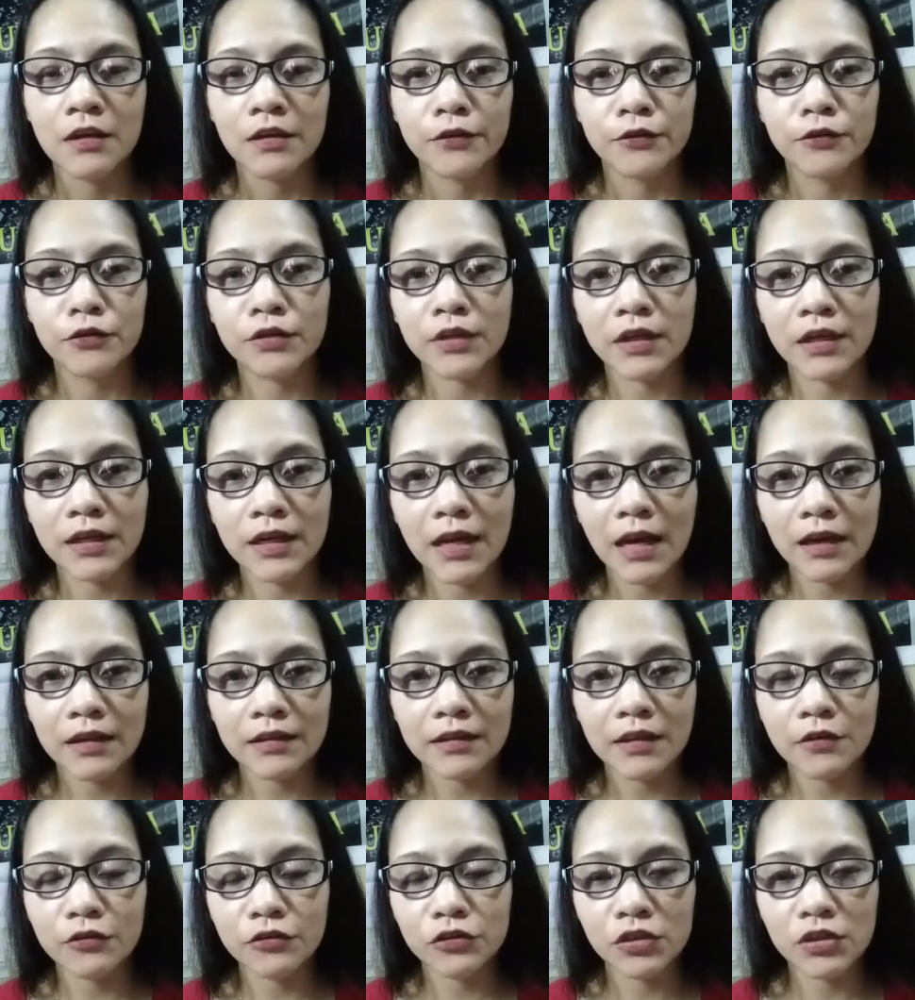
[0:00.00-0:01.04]
Nung
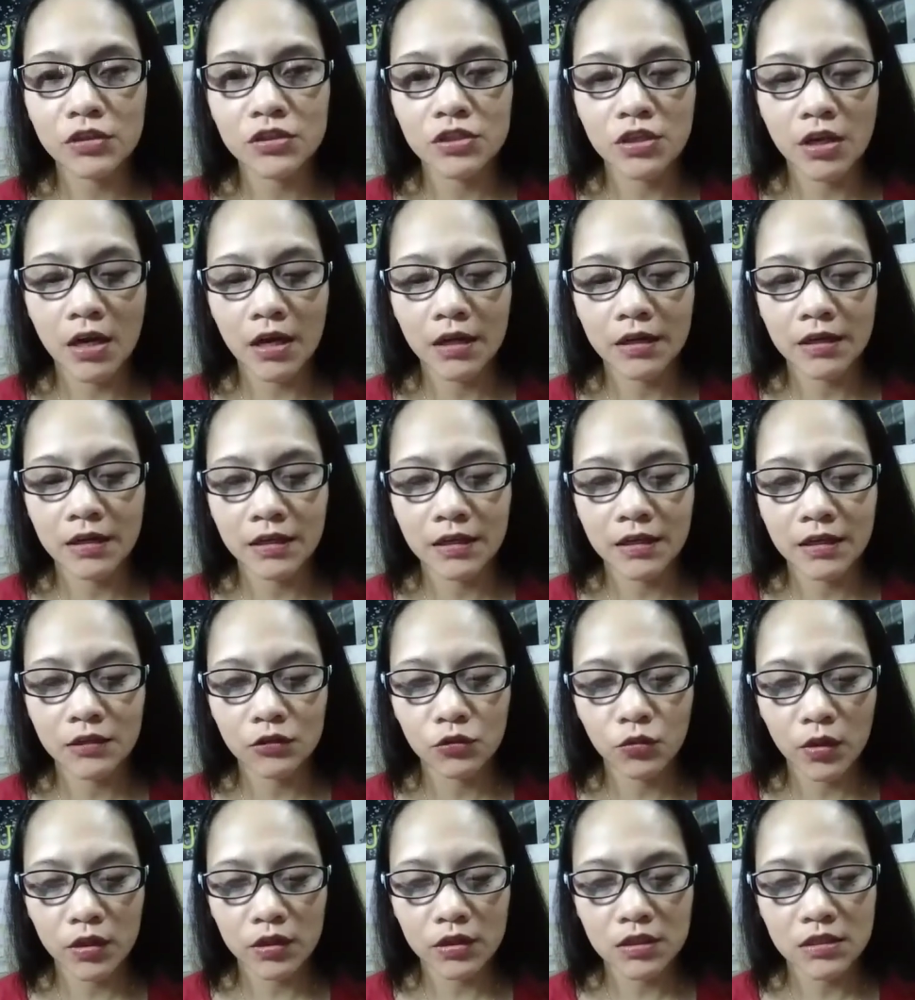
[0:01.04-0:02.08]
nag-lockdown na siya, naging
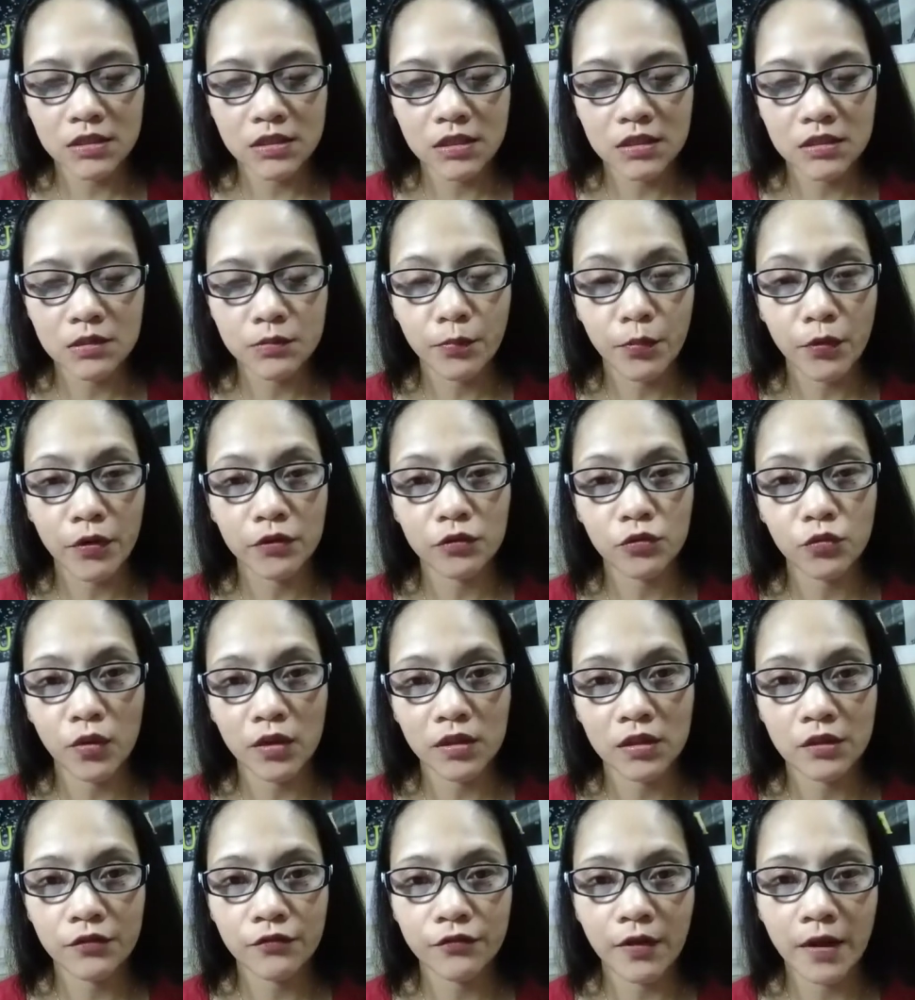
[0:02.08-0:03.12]

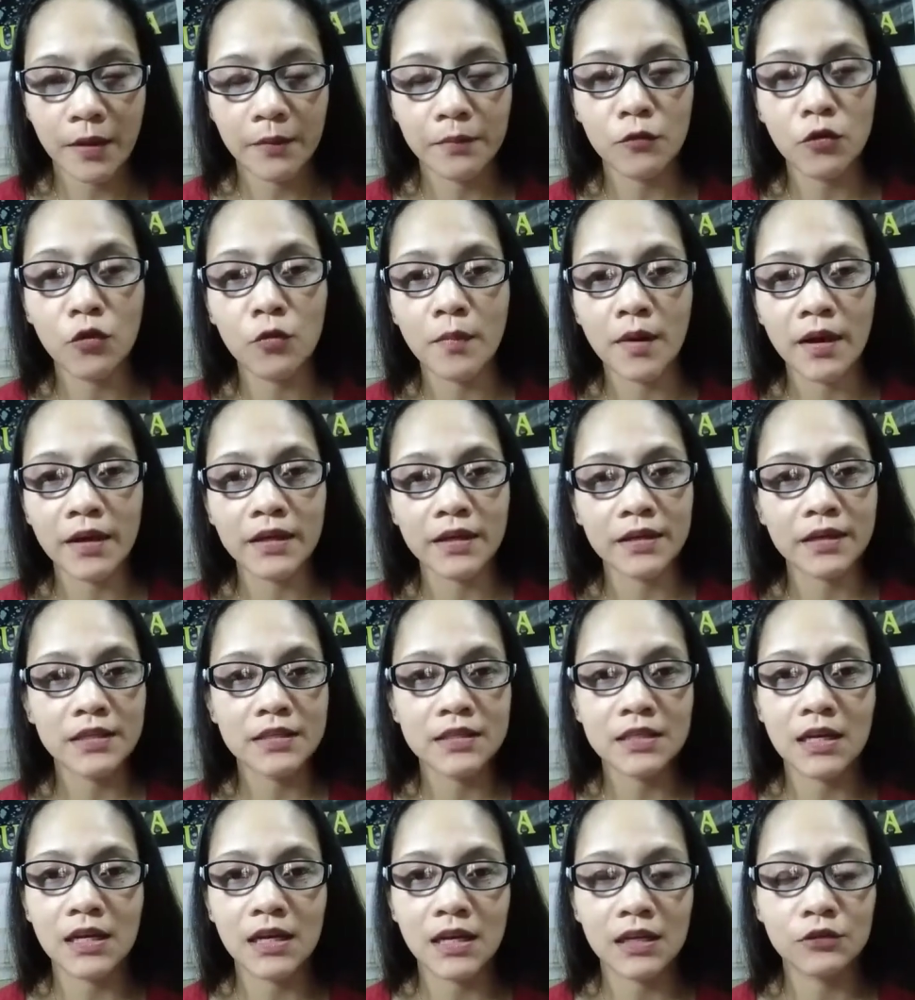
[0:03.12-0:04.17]
26.25. Gumaya na
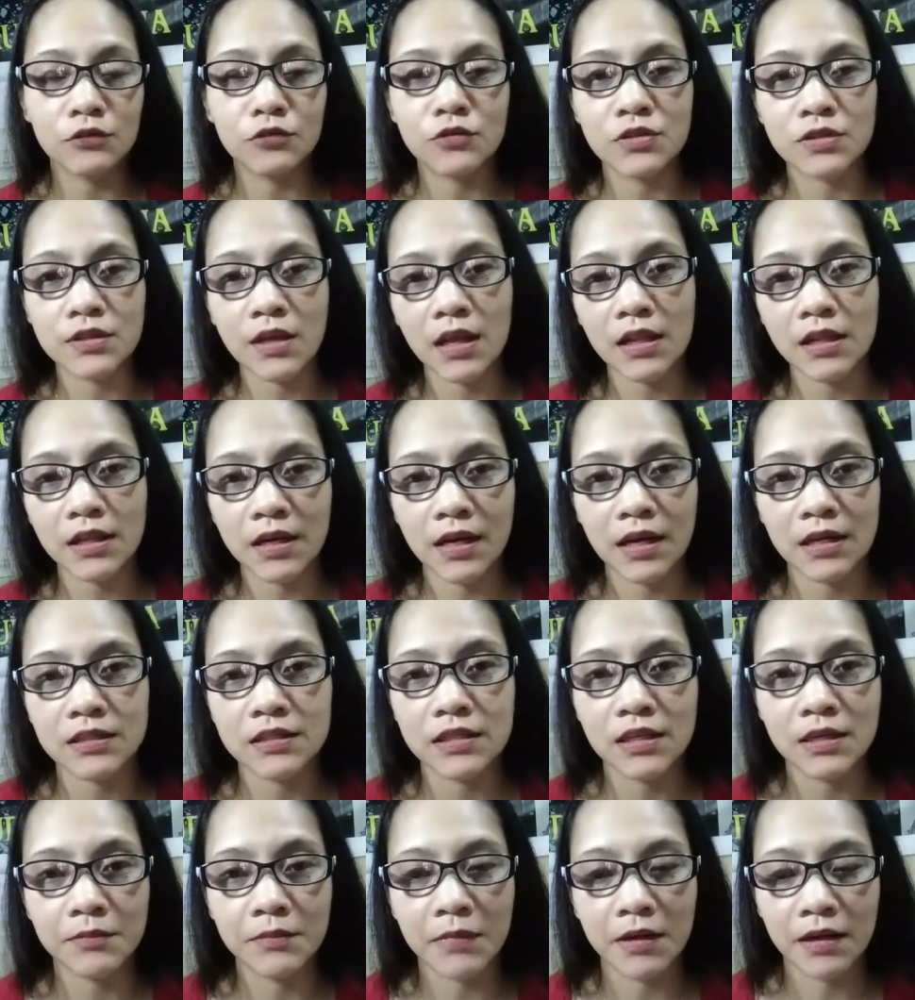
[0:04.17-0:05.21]
sila dun sa
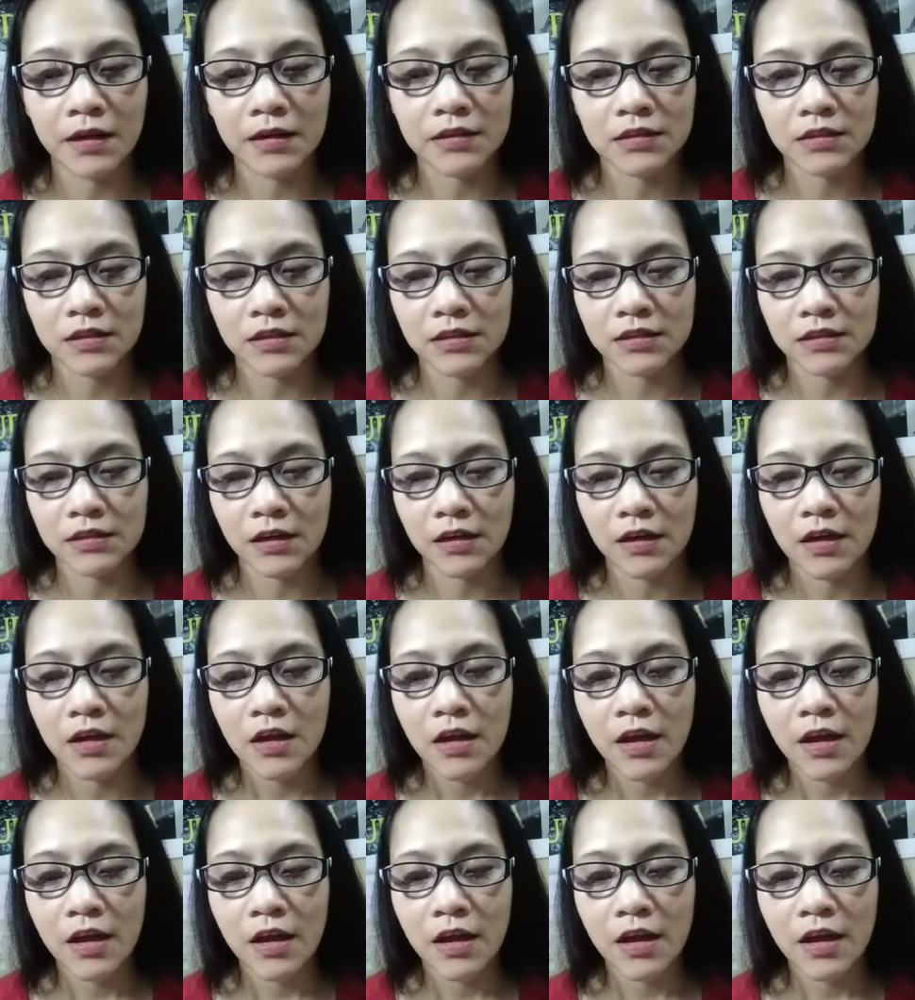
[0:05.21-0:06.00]
Alragic mga ka-charchar.